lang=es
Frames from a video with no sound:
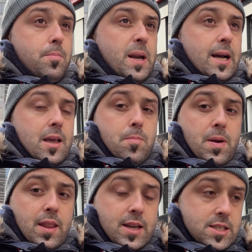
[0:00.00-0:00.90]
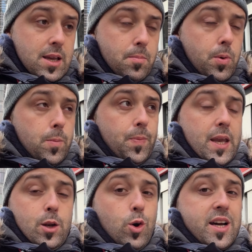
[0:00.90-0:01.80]
para que perdáis tiempo
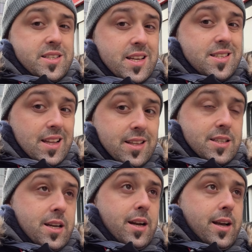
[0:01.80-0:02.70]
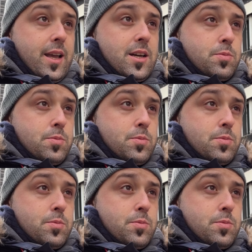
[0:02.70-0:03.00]
y no gastéis tantas energías,